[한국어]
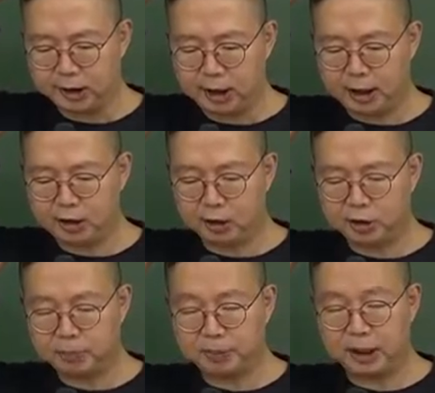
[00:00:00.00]

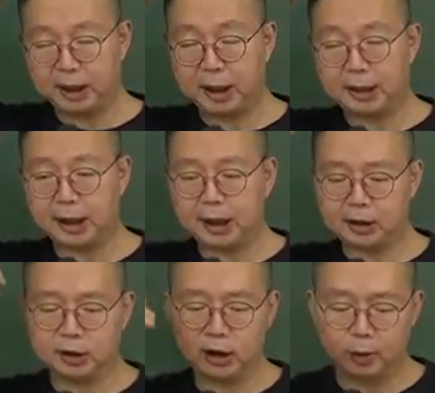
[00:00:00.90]
행정심판의
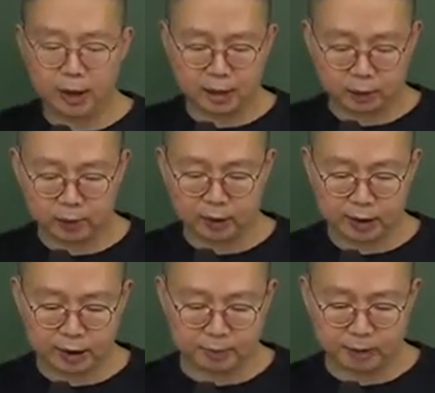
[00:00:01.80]
대상에서 제외하도록 되어
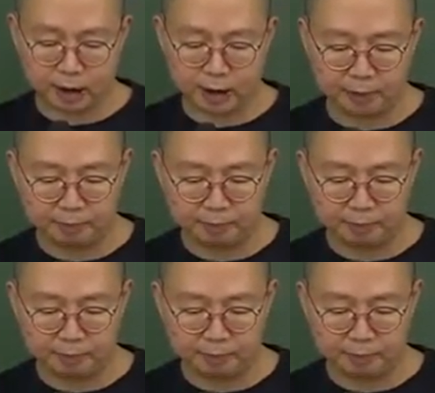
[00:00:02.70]
있습니다.